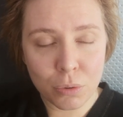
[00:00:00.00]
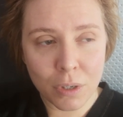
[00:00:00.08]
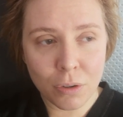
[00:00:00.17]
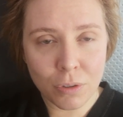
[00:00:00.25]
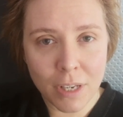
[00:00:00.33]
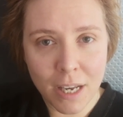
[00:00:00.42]

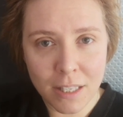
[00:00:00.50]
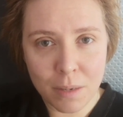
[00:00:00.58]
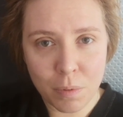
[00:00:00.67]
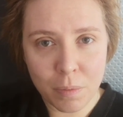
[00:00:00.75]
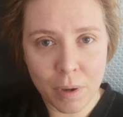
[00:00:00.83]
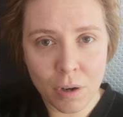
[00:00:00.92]
którego nie
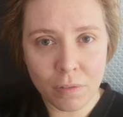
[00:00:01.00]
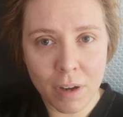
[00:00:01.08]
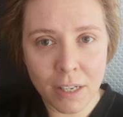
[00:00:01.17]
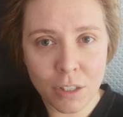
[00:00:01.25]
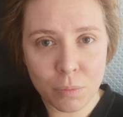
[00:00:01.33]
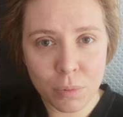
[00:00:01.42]
chcę
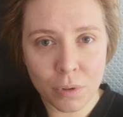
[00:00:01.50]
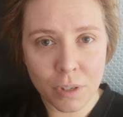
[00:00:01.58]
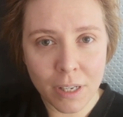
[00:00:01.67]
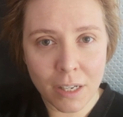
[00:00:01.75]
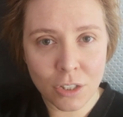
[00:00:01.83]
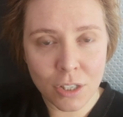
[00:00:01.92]
pomalować, bo
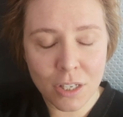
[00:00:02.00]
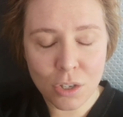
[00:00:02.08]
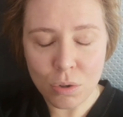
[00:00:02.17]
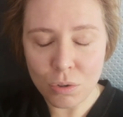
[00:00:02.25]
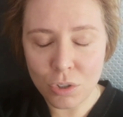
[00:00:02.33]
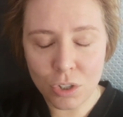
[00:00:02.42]
inaczej
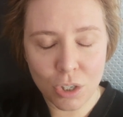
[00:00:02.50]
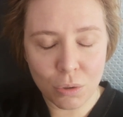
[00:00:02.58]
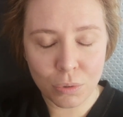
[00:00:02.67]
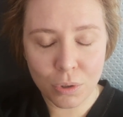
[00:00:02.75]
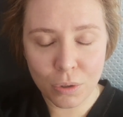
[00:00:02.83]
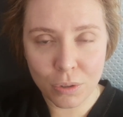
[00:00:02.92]
skończy
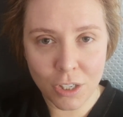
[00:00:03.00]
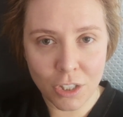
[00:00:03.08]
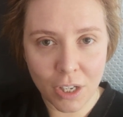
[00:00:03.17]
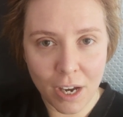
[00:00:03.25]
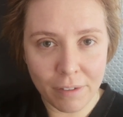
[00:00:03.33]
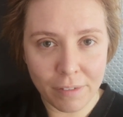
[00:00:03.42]
się to
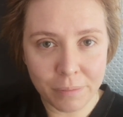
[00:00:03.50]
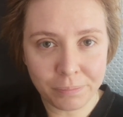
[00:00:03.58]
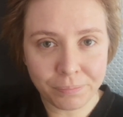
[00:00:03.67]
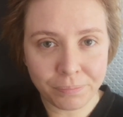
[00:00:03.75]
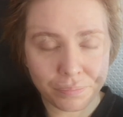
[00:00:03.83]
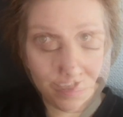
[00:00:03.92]
nieciekawiem.